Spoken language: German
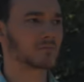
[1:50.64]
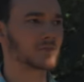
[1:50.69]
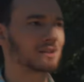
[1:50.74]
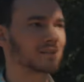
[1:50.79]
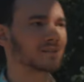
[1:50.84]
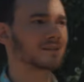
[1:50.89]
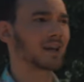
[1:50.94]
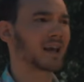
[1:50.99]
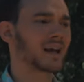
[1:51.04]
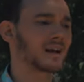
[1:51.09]
eine
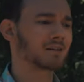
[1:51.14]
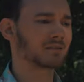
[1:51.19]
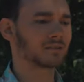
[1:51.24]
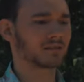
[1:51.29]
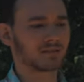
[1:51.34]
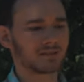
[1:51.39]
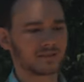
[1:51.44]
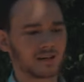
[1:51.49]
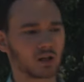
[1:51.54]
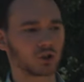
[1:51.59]
sehr,
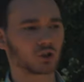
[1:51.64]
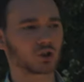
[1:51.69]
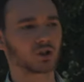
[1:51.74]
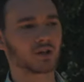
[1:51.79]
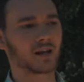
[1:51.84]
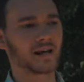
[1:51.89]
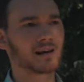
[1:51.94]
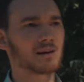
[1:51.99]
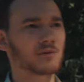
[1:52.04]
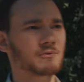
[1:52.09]
eine sehr
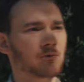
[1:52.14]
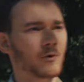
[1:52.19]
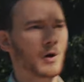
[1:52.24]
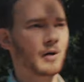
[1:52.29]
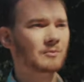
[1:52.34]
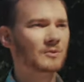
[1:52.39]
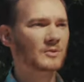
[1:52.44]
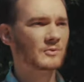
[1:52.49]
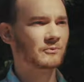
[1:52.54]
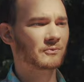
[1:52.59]
schnelle
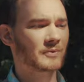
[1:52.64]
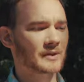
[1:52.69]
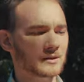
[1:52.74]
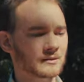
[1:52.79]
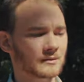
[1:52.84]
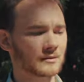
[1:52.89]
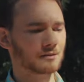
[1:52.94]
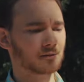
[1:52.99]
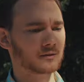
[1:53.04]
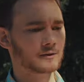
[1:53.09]
Form zu
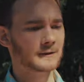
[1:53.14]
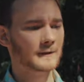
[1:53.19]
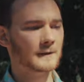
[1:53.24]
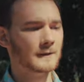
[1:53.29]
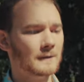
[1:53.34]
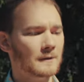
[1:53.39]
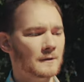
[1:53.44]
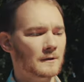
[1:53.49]
finden,